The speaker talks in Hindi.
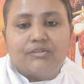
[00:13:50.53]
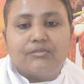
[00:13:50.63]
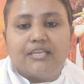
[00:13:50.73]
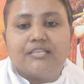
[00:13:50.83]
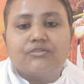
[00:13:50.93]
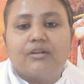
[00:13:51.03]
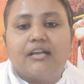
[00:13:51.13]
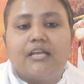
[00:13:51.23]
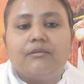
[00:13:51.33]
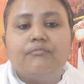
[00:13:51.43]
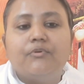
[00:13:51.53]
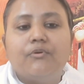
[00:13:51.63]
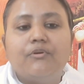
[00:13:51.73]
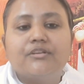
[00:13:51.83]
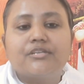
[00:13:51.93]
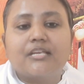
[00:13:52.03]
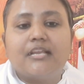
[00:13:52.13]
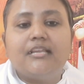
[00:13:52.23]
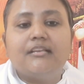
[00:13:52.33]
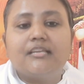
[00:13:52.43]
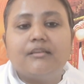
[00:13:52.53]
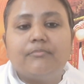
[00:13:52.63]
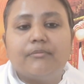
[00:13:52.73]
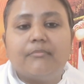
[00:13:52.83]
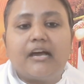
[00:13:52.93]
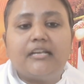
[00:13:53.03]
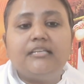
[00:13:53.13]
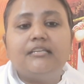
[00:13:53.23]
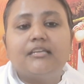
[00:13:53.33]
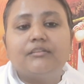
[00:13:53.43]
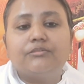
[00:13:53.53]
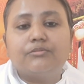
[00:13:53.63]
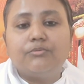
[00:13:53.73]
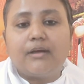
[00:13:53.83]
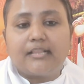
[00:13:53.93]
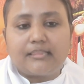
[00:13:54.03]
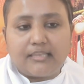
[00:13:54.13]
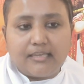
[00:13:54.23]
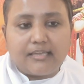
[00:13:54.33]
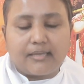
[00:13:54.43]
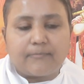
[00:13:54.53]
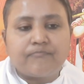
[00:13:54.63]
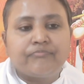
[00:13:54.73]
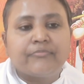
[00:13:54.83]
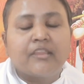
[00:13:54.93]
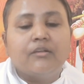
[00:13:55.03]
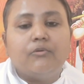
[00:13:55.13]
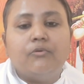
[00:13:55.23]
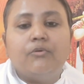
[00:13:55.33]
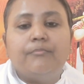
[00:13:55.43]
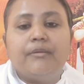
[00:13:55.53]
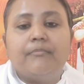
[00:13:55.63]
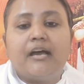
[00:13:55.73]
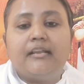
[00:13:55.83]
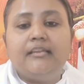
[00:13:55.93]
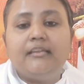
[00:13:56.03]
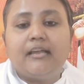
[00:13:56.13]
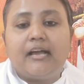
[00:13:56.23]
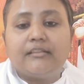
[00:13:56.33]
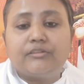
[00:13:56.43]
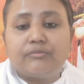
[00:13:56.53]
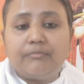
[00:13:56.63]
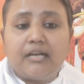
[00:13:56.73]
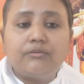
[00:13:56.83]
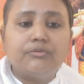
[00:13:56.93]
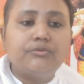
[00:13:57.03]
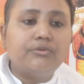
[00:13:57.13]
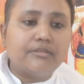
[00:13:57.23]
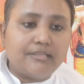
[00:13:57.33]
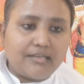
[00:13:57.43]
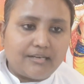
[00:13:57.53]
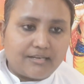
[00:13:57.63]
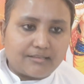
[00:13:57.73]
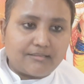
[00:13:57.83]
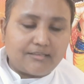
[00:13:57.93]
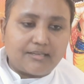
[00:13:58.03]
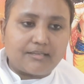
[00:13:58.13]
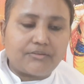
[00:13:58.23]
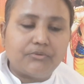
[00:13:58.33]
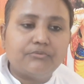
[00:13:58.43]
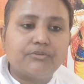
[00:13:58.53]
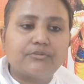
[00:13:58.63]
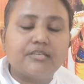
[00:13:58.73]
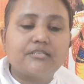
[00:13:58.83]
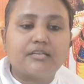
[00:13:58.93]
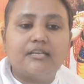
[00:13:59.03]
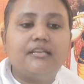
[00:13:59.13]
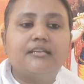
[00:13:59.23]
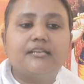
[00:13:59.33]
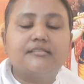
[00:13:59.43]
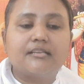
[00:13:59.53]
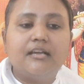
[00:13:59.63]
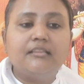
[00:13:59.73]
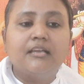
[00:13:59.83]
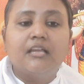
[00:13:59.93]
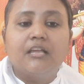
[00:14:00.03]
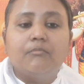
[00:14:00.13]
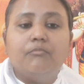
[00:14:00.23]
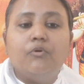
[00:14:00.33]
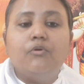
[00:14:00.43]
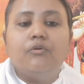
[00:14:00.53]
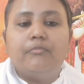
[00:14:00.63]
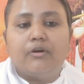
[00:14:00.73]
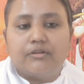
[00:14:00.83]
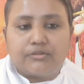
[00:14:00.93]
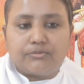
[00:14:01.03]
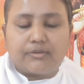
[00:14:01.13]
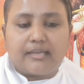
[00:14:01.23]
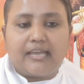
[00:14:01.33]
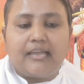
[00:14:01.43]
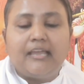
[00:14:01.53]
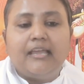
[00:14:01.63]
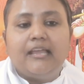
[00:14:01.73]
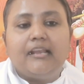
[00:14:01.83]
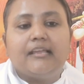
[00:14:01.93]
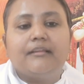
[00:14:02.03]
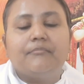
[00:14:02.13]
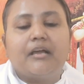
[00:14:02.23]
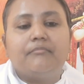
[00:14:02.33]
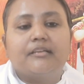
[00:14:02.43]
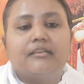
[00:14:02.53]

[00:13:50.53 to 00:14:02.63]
तो ये जो कर्म भोग शरीर की बीमारी के थ्रू आते हैं वो बीमारी आत्मा को दुख देने लगती है क्यों क्योंकि शरीर के साथ मोह बहुत हो गया है लेकिन बाबा